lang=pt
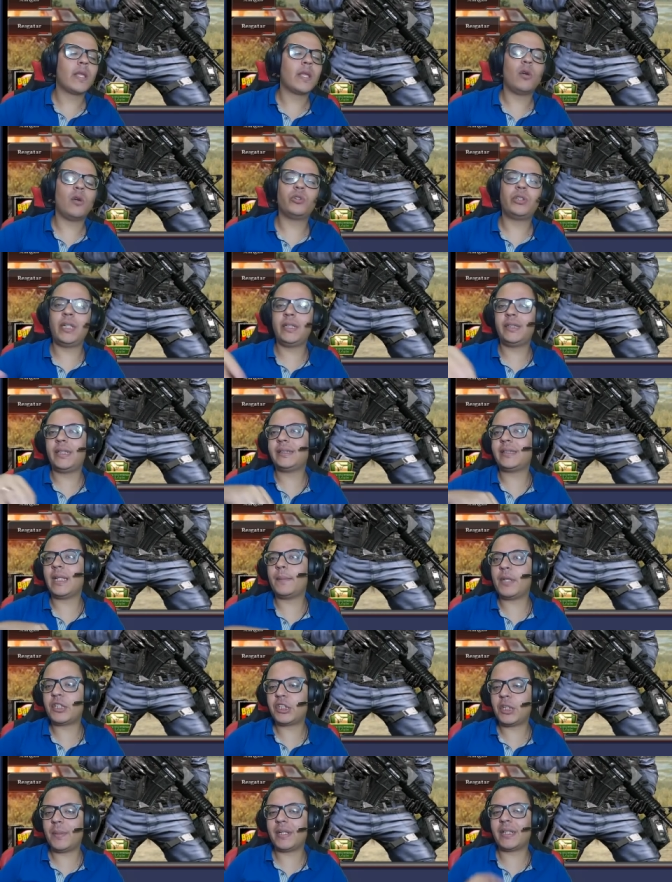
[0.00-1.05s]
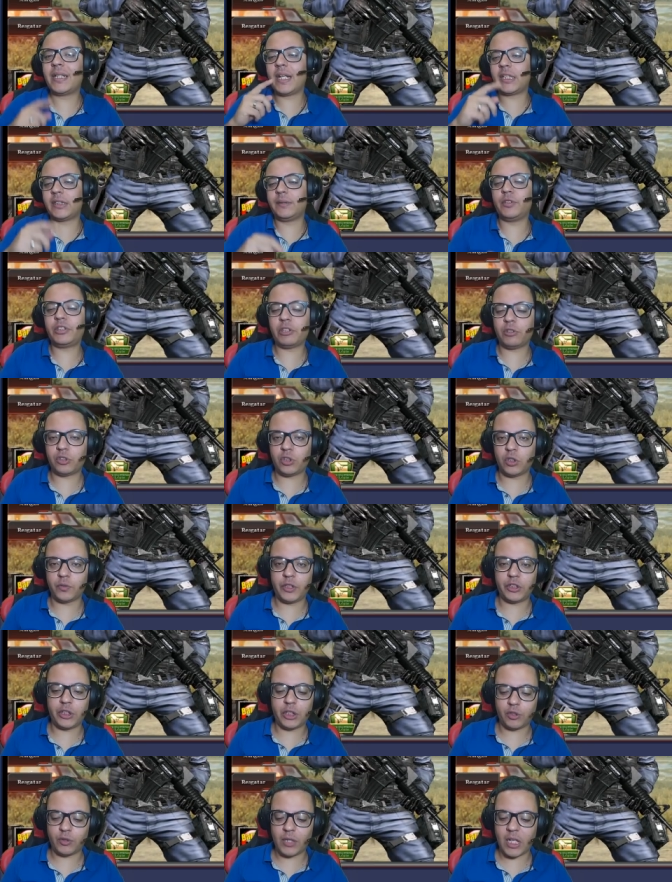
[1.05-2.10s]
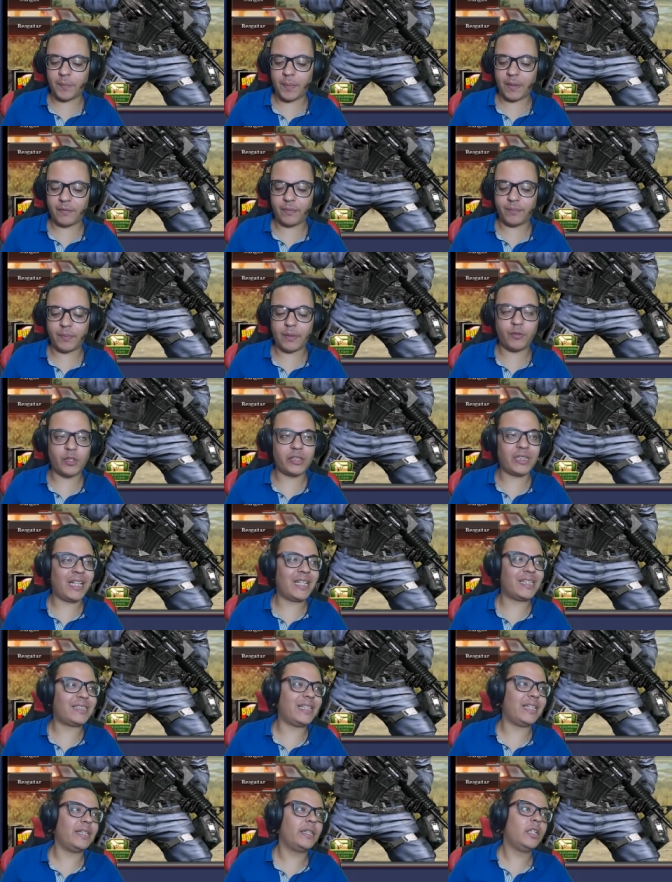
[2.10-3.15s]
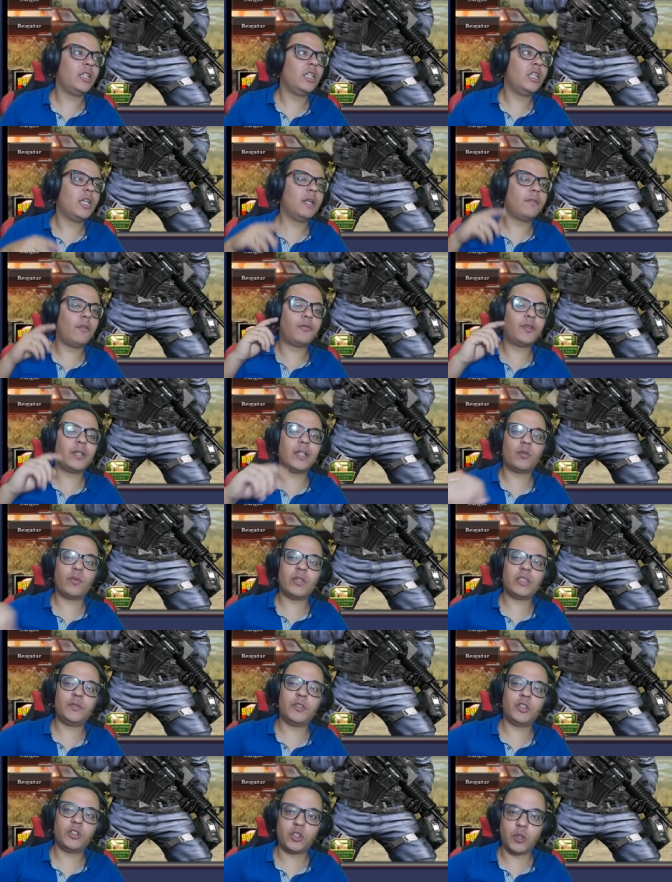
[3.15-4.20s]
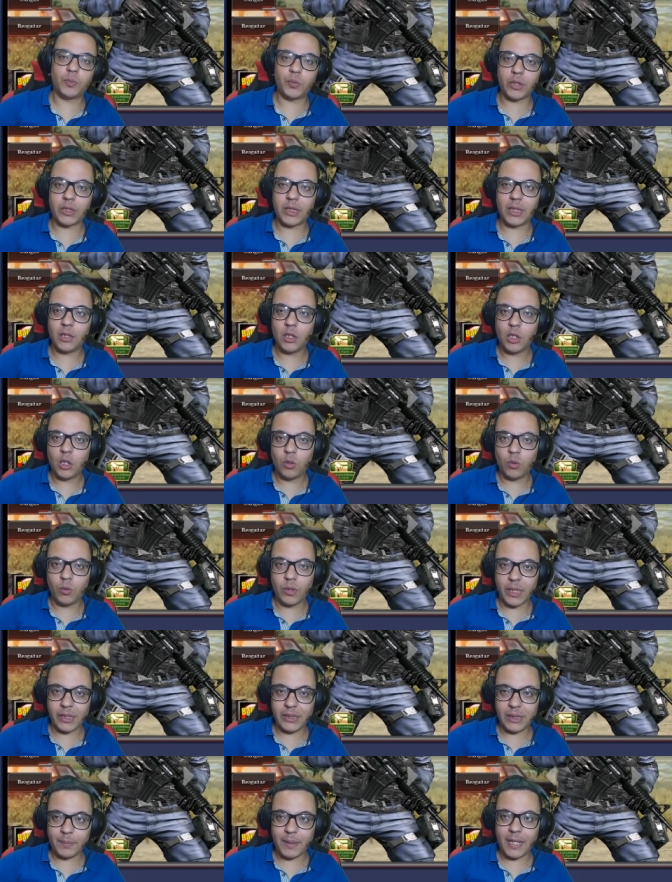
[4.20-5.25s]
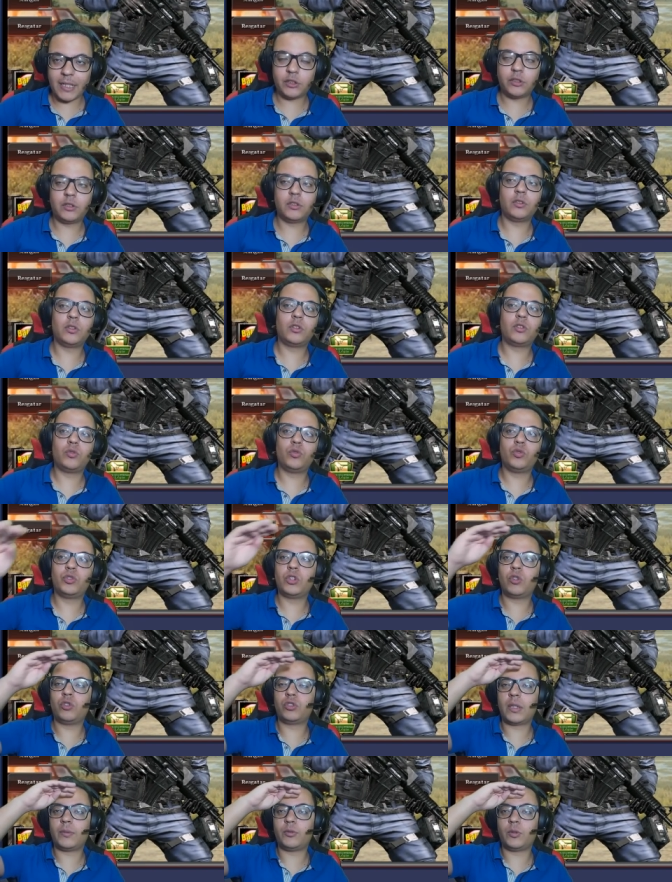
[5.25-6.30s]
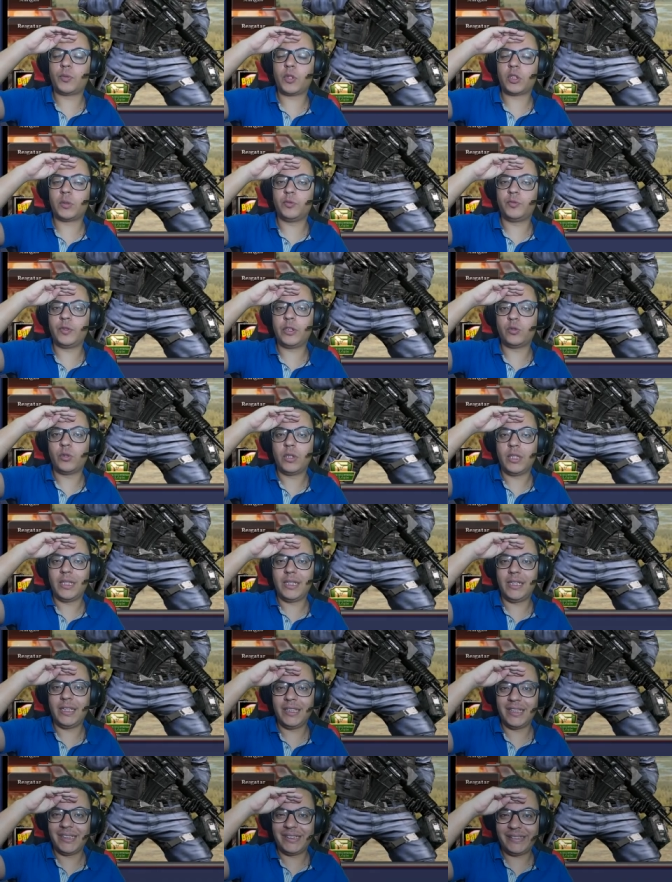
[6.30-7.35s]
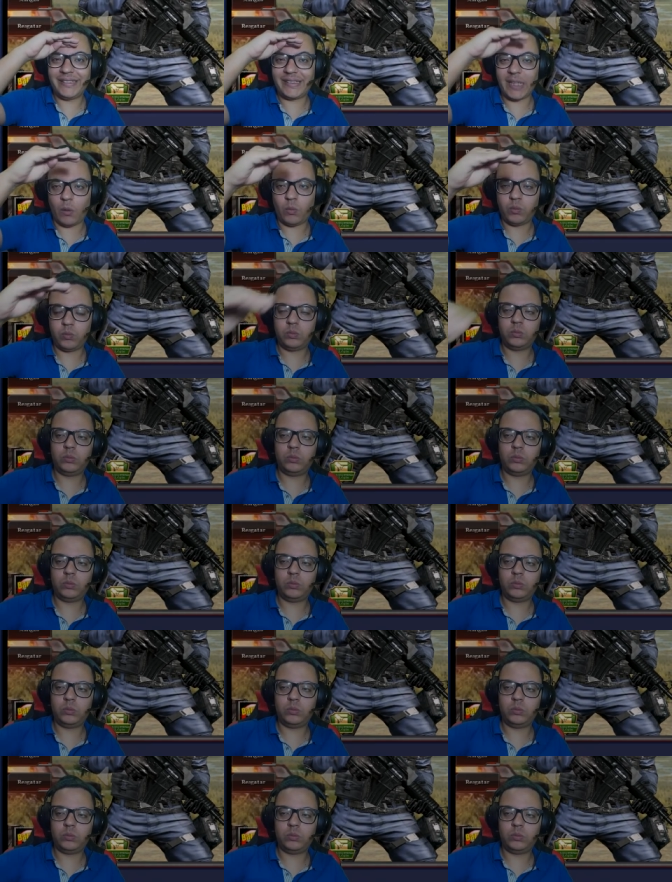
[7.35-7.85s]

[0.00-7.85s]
Eu tenho que testar e mexer, mas galera, se você gostou do vídeo, deixa o like pra, pra fortalecer. Eu vou ficando com esse videozinho por aqui. Um grande abraço, nos encontramos no próximo vídeo e tchau!